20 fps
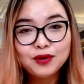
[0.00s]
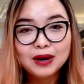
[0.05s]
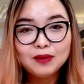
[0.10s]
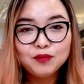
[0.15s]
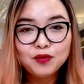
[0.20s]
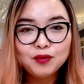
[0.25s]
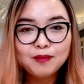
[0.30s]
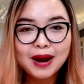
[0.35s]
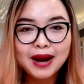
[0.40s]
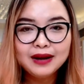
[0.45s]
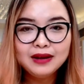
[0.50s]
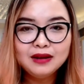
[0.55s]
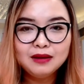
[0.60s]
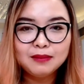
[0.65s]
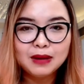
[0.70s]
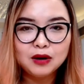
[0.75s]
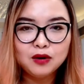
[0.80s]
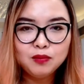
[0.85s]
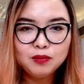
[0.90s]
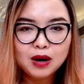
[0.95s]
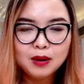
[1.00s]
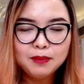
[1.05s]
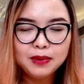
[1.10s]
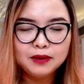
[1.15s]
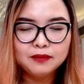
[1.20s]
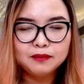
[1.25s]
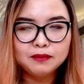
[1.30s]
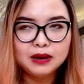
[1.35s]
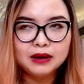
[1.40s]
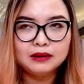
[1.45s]
doanh mua bán nhưng mà lúc đó mình
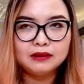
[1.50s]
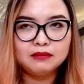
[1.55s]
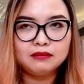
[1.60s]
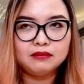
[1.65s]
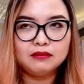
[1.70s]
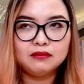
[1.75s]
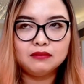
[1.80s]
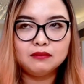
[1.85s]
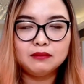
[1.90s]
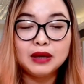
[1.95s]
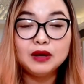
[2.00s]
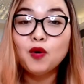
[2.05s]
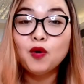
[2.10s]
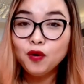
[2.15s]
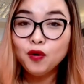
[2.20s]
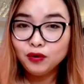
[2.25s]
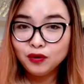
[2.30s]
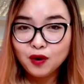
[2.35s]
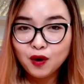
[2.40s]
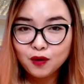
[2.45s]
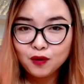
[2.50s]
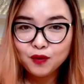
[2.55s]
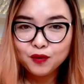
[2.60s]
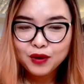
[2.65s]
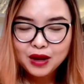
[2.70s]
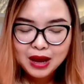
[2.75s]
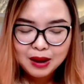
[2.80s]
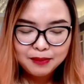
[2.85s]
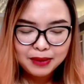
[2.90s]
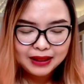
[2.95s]
mình bị cuốn vô luôn
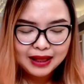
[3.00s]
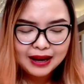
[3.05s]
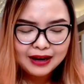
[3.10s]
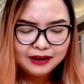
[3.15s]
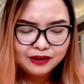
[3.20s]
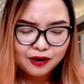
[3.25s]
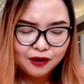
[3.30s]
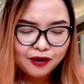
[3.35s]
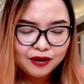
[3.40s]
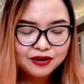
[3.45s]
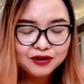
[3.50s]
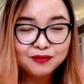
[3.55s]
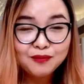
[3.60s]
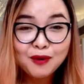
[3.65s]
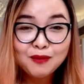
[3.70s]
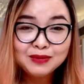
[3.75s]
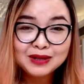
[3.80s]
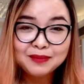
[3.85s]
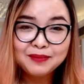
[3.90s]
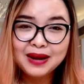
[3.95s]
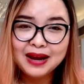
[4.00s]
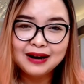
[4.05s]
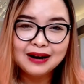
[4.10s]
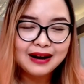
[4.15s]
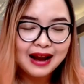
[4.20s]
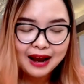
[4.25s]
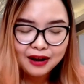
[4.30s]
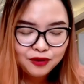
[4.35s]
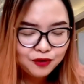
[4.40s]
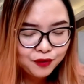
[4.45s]
mình thấy trời ơi được 400 ngàn là
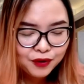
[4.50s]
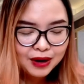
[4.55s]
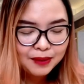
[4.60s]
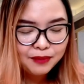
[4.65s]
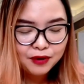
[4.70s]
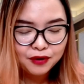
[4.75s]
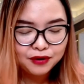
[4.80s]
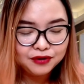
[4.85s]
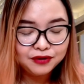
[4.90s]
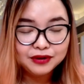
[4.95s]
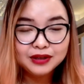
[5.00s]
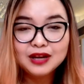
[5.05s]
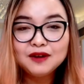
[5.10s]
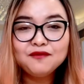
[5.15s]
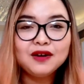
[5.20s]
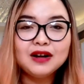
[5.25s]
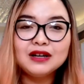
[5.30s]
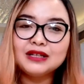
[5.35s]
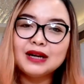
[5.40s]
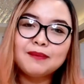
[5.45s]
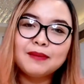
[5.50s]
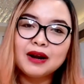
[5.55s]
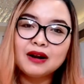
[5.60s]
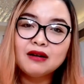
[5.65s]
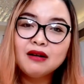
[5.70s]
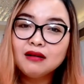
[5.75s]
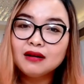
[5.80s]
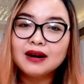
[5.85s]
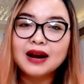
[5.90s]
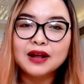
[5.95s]
đã vui lắm rồi được 9 phần trăm đã
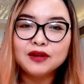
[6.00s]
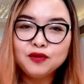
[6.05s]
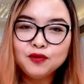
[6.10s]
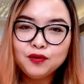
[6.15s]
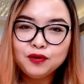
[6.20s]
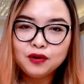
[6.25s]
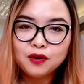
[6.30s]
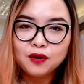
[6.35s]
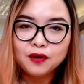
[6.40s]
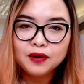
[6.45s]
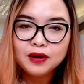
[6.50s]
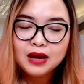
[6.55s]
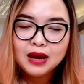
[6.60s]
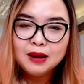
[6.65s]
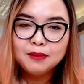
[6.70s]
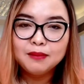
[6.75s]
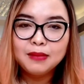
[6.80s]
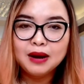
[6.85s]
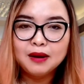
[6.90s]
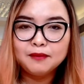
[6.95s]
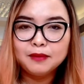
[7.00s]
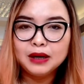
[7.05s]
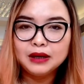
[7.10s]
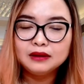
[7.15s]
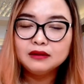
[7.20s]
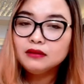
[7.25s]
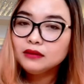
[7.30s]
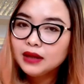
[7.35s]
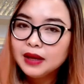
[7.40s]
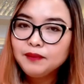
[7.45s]
rất là vui rồi mà mình
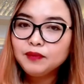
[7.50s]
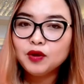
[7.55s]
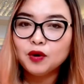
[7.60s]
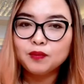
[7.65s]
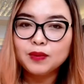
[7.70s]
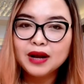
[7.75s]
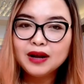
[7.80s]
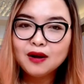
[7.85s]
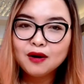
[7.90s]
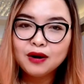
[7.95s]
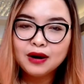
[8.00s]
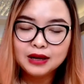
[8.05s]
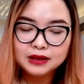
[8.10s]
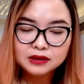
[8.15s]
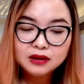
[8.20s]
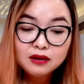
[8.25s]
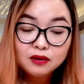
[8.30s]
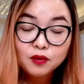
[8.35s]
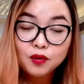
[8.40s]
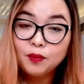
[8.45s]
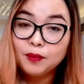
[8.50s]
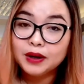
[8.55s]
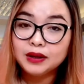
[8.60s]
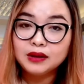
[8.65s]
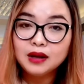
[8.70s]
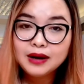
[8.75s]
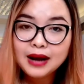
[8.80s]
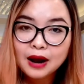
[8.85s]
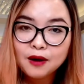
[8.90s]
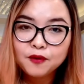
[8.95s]
cứ tiếp tục để coi là sức của mình
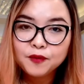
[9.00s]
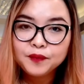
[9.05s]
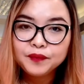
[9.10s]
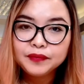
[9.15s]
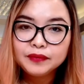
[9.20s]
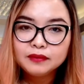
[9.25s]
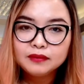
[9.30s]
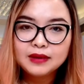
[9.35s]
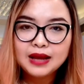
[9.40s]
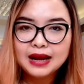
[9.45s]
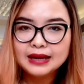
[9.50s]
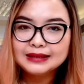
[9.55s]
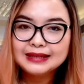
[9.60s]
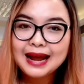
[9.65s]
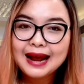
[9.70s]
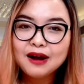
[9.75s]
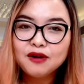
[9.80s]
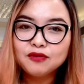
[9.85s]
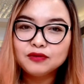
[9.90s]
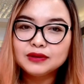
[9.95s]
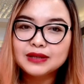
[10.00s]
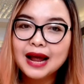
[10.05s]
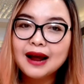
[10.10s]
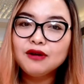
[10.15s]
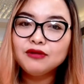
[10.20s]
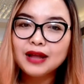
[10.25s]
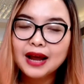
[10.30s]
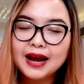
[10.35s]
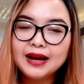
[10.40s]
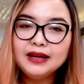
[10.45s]
tới đâu và sau 6
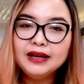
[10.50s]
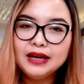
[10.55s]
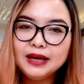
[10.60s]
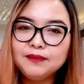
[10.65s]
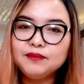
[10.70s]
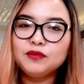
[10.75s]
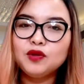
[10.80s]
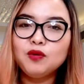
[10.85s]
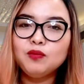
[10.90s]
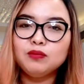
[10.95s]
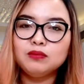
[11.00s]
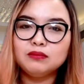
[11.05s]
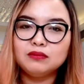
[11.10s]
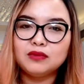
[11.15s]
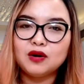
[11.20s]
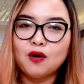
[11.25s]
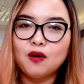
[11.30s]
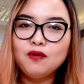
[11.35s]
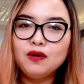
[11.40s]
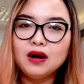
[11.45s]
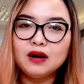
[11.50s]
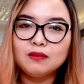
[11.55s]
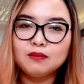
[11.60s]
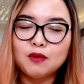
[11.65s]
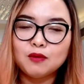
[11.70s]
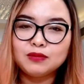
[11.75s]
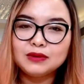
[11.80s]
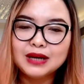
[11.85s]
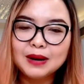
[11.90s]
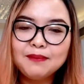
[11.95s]
tháng nghiêm túc nỗ lực
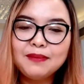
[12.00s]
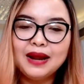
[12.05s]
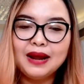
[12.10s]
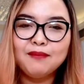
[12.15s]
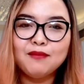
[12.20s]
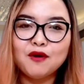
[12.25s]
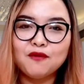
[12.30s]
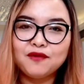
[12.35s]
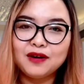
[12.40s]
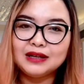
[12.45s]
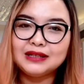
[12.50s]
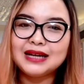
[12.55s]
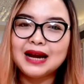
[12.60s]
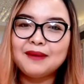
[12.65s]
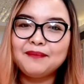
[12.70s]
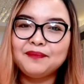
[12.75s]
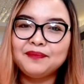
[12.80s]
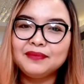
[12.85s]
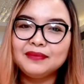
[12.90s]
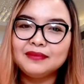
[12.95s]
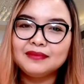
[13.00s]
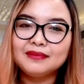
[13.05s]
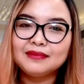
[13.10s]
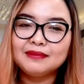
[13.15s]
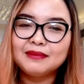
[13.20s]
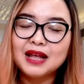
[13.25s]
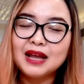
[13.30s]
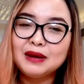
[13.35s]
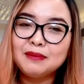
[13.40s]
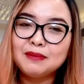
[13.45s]
101 phần trăm
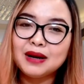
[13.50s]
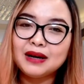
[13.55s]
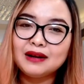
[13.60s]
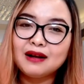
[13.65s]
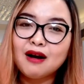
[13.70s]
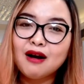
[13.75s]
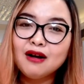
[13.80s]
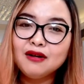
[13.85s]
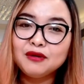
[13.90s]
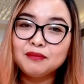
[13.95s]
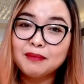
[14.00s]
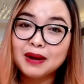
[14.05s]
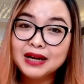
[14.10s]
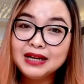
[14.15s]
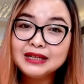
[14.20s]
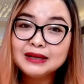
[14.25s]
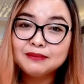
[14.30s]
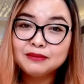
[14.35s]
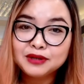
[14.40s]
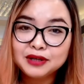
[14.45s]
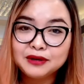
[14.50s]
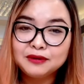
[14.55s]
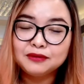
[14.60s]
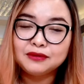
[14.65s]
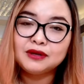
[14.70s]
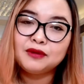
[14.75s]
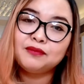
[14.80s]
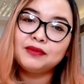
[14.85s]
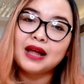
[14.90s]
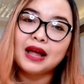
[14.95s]
thì mình có được mấy trăm triệu
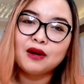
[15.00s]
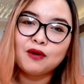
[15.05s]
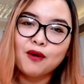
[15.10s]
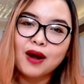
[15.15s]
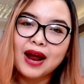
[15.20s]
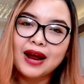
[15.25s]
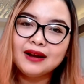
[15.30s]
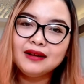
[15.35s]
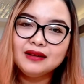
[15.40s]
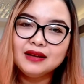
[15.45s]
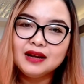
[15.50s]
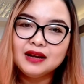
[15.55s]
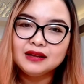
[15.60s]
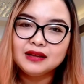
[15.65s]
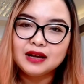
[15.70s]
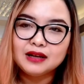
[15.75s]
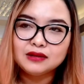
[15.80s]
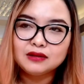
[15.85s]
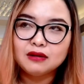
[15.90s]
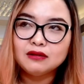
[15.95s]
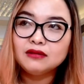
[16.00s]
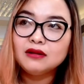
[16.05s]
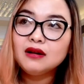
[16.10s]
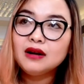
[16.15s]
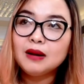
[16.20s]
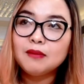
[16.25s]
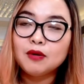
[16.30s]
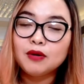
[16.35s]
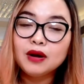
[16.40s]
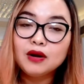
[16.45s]
trong tài khoản thật sự đó
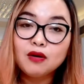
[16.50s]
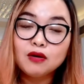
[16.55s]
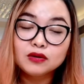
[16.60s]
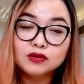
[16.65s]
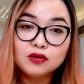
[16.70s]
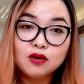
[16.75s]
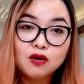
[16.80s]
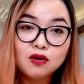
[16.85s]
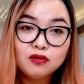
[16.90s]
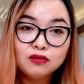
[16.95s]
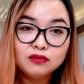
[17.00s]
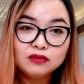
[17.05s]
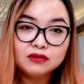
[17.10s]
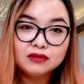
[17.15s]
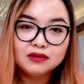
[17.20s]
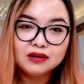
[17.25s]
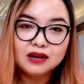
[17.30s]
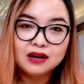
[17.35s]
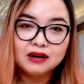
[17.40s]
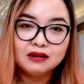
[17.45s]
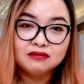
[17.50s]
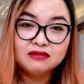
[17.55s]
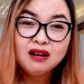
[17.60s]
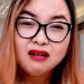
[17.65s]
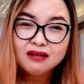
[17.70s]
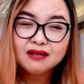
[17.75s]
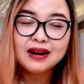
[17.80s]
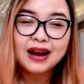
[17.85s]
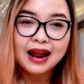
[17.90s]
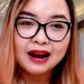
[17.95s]
là một cái con số ờ,
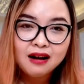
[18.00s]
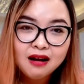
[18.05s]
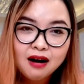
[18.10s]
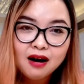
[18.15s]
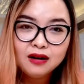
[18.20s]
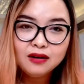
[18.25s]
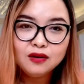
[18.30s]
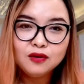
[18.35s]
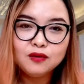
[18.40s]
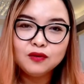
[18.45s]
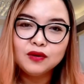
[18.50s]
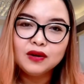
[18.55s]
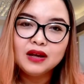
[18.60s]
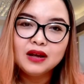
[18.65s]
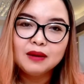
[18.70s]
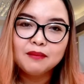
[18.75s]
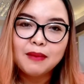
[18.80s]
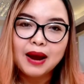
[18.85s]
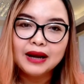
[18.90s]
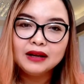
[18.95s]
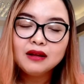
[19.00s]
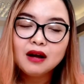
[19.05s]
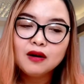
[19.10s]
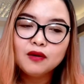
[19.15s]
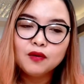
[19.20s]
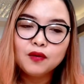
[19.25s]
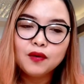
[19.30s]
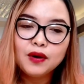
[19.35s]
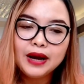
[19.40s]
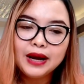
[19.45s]
rất là lớn luôn bản
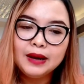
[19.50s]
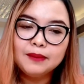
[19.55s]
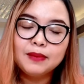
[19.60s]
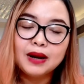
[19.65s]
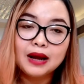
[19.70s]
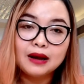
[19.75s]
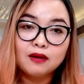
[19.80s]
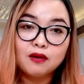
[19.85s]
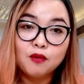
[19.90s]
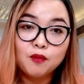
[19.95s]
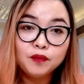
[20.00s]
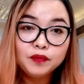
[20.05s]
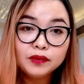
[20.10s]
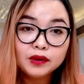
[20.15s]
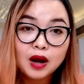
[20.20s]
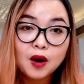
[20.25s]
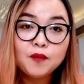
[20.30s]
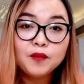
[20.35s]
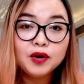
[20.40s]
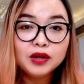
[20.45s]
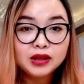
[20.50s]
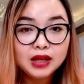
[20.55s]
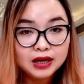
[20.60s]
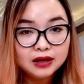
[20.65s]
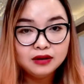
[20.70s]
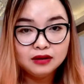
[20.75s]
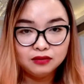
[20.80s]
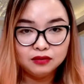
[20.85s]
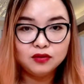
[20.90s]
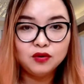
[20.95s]
thân của em là cũng không có tin
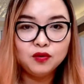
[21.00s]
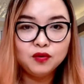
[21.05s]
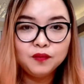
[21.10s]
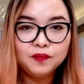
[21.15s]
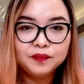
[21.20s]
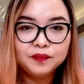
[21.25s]
được luôn